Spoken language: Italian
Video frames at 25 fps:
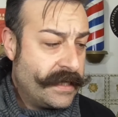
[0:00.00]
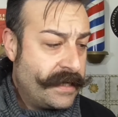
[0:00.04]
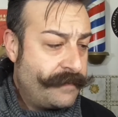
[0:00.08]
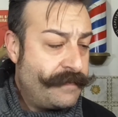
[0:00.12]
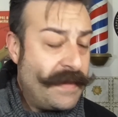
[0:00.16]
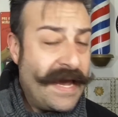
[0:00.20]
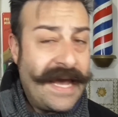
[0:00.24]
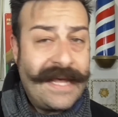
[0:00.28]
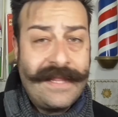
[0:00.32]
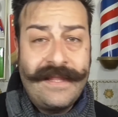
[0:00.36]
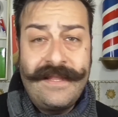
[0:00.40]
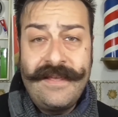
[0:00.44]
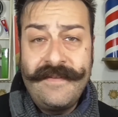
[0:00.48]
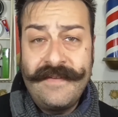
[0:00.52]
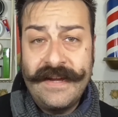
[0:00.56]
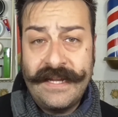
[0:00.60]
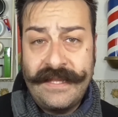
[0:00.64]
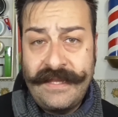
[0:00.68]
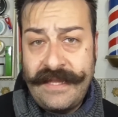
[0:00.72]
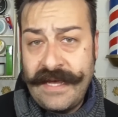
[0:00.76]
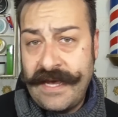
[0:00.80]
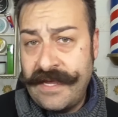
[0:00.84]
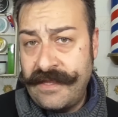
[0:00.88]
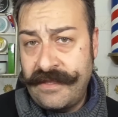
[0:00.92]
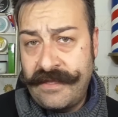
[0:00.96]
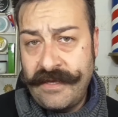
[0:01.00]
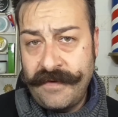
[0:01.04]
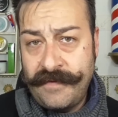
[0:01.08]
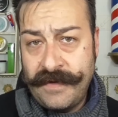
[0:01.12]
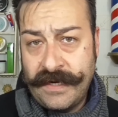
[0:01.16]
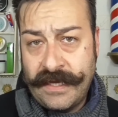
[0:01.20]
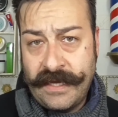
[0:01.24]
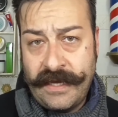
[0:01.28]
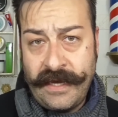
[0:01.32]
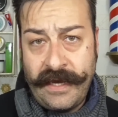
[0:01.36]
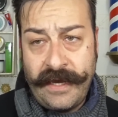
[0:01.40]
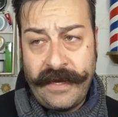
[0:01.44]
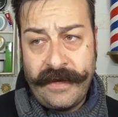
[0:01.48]
Beh, è divertente
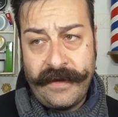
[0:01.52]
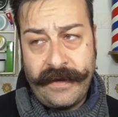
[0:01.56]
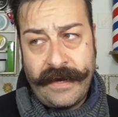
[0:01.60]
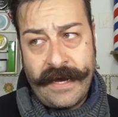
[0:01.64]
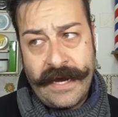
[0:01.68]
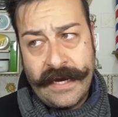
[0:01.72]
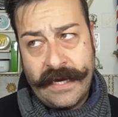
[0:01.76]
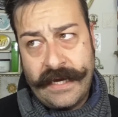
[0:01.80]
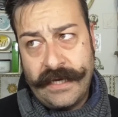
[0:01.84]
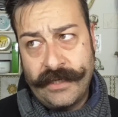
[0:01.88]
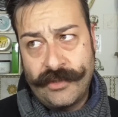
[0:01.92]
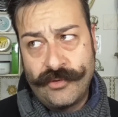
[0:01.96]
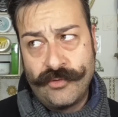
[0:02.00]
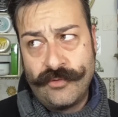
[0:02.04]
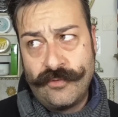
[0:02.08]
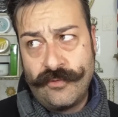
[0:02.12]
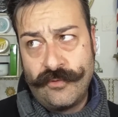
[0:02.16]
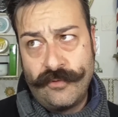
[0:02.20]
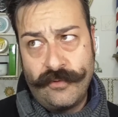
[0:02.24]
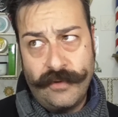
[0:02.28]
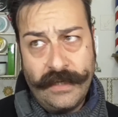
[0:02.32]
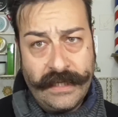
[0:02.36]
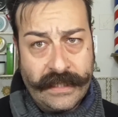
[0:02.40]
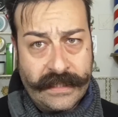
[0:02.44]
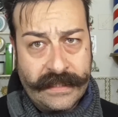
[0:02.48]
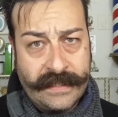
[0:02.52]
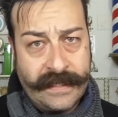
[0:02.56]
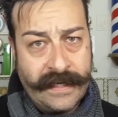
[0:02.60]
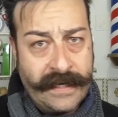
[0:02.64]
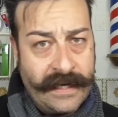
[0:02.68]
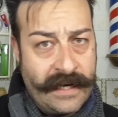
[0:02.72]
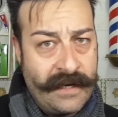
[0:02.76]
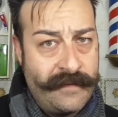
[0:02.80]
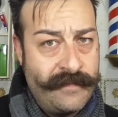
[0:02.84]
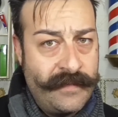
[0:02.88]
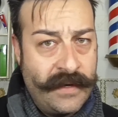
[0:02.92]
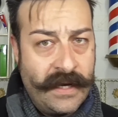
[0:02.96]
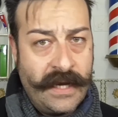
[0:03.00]
perché anche su
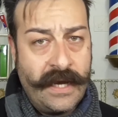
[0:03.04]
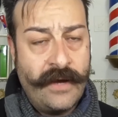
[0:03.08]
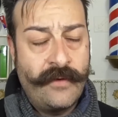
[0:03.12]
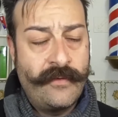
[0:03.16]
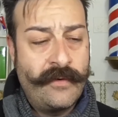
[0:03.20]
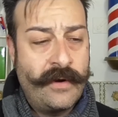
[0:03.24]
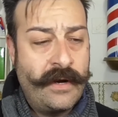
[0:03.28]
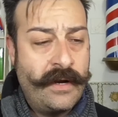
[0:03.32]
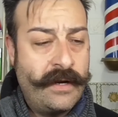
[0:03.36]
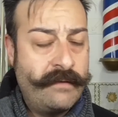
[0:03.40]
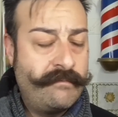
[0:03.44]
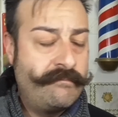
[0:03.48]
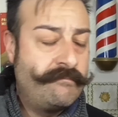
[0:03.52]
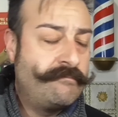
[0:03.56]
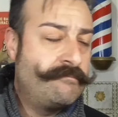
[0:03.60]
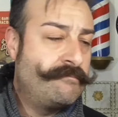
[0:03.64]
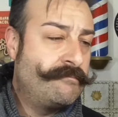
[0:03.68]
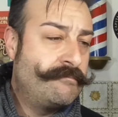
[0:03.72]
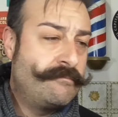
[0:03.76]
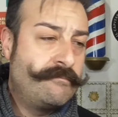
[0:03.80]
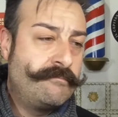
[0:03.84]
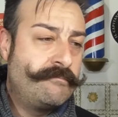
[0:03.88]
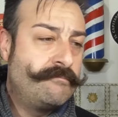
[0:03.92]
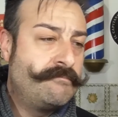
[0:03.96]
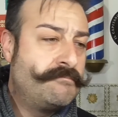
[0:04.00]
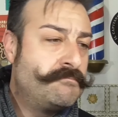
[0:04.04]
Instagram, che è una, mm,